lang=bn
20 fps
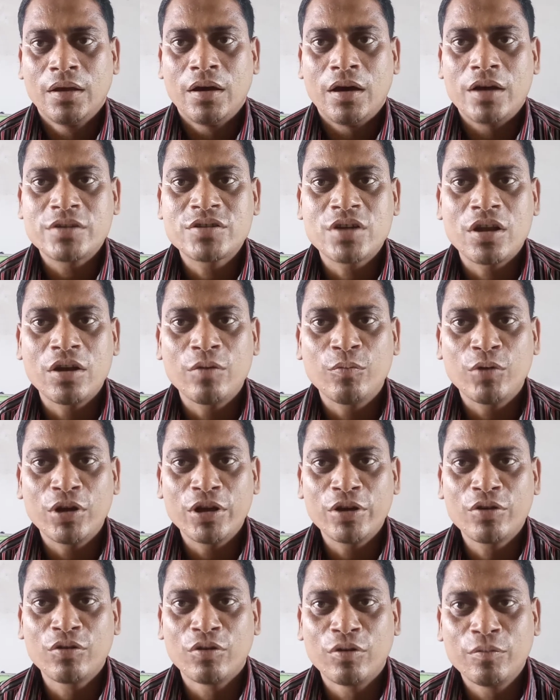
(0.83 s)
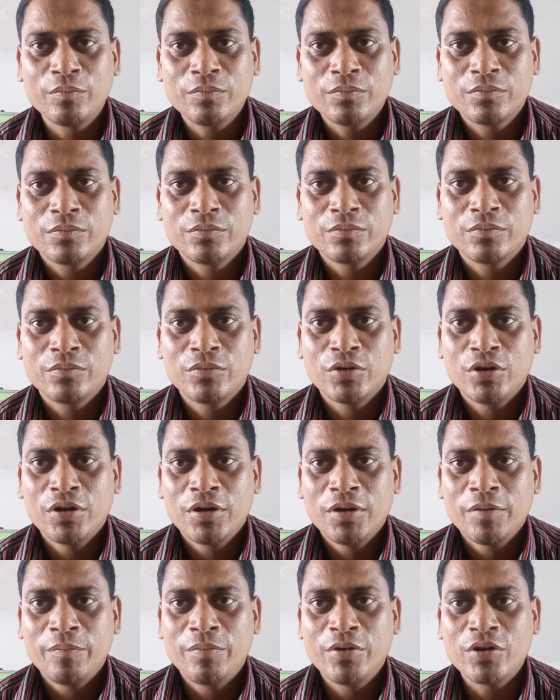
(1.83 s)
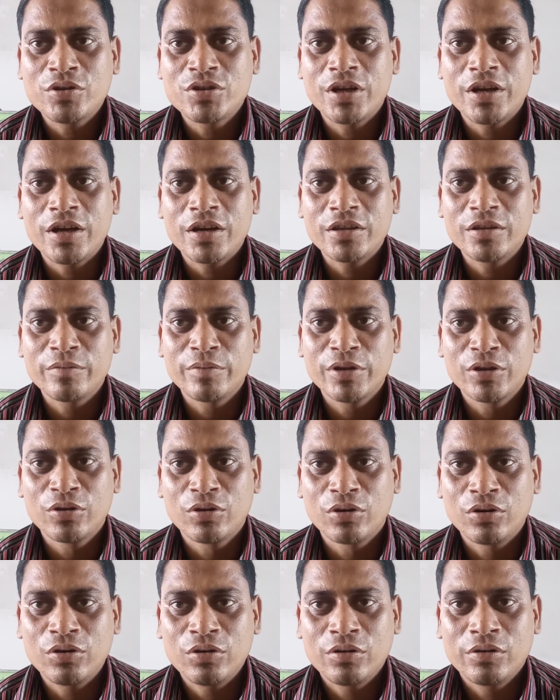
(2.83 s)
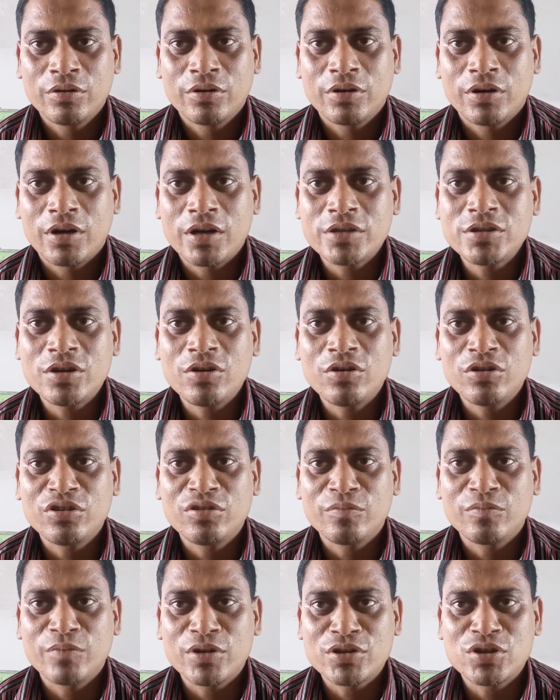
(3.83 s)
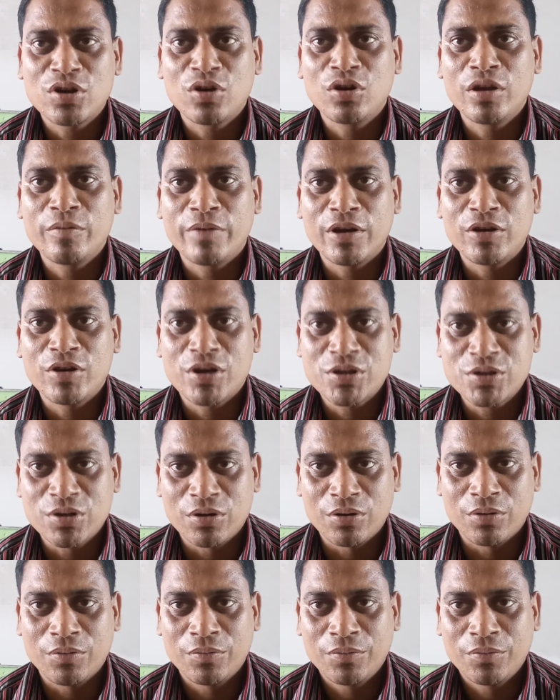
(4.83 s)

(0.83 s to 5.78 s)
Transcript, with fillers: আসসালামু আলাইকুম প্রিয় শিক্ষার্থীবৃন্দ আশা করি তোমরা সকলেই ভালো আছো